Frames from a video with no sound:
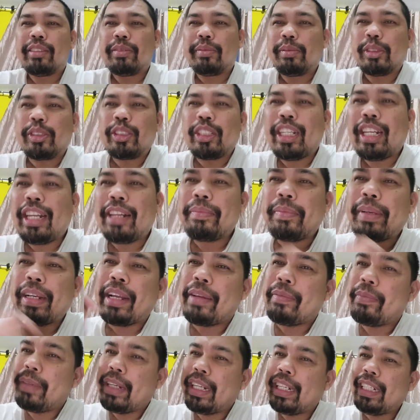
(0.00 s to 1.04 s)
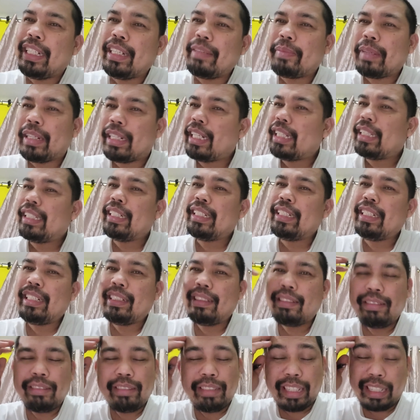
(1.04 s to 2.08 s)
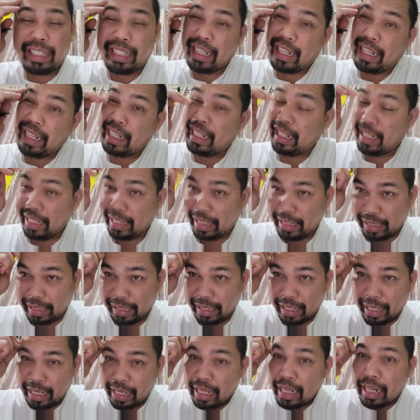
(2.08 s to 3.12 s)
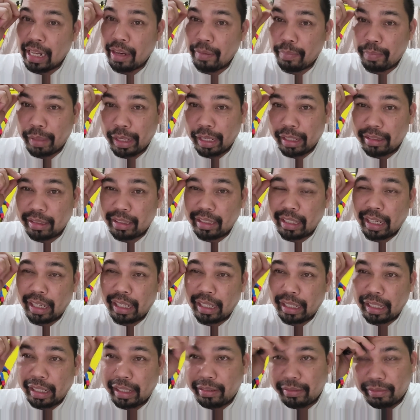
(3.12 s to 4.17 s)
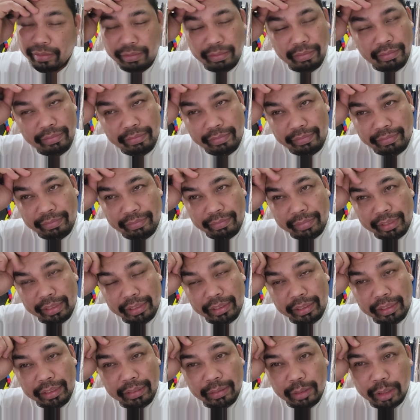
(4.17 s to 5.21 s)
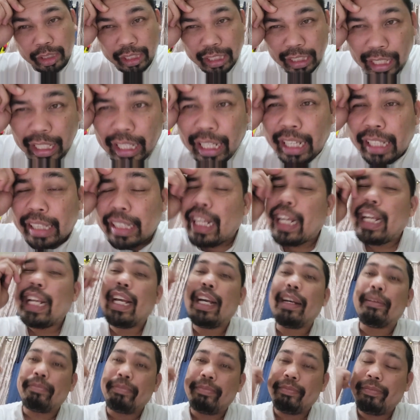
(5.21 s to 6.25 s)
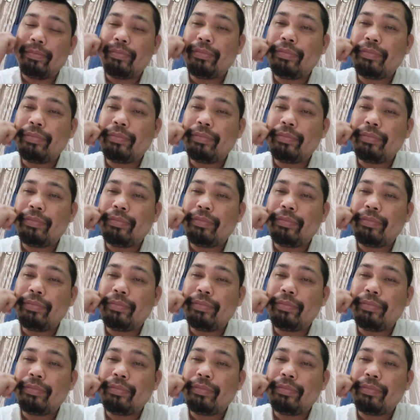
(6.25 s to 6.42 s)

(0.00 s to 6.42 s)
buti na lang pag-apply pagdating dito nag-apply ah, ko sa highlight buti na natanggap